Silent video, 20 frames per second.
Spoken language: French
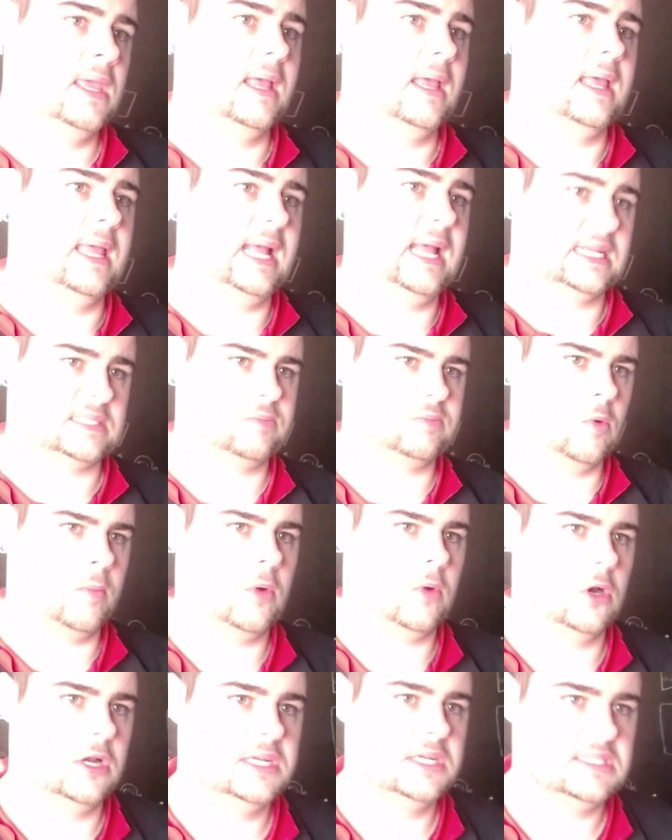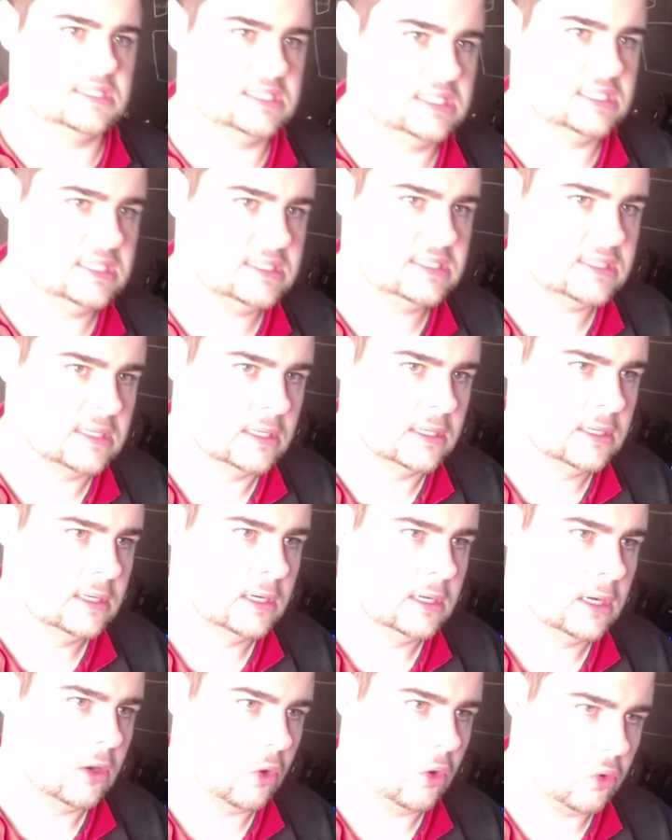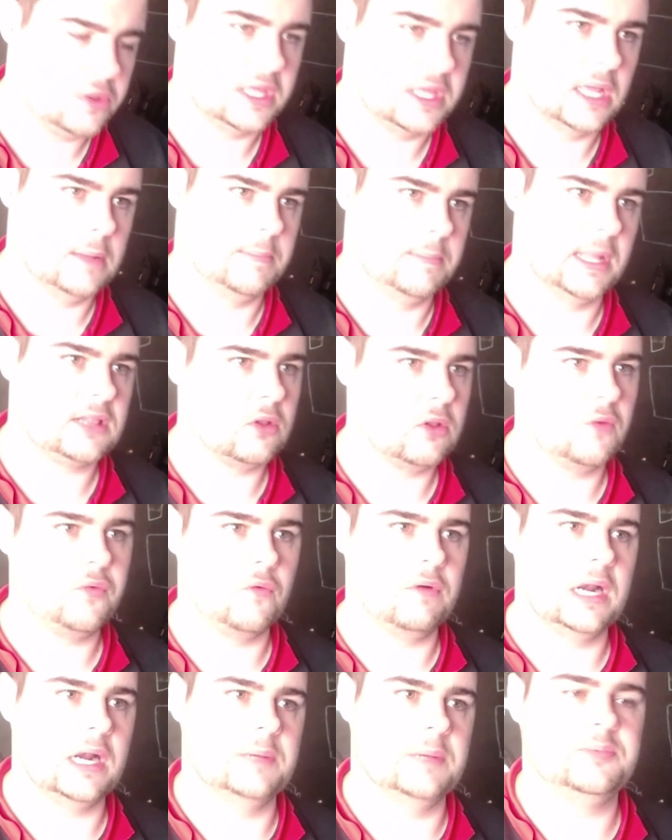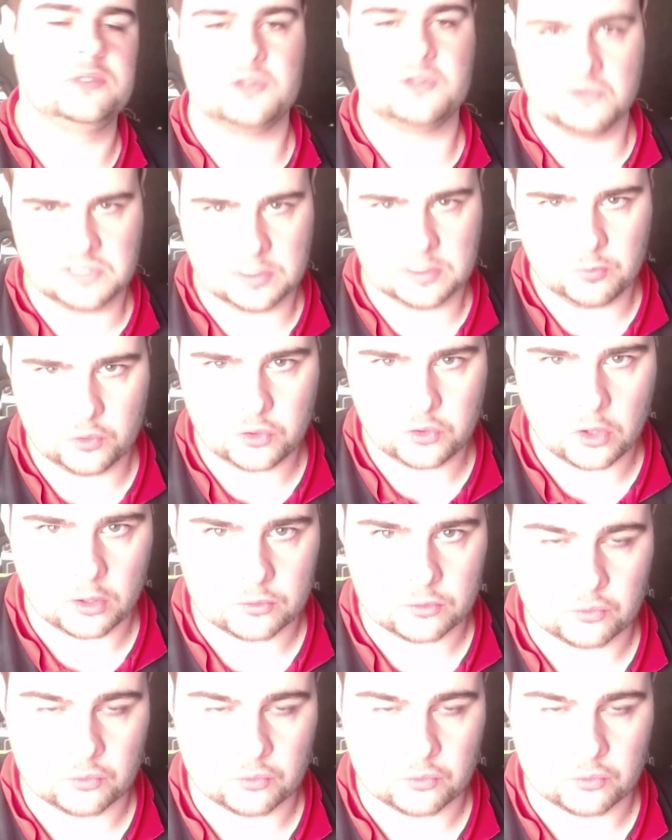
Et à ce moment-là, ils se disent ok, maintenant il faut voir la puissance des moteurs.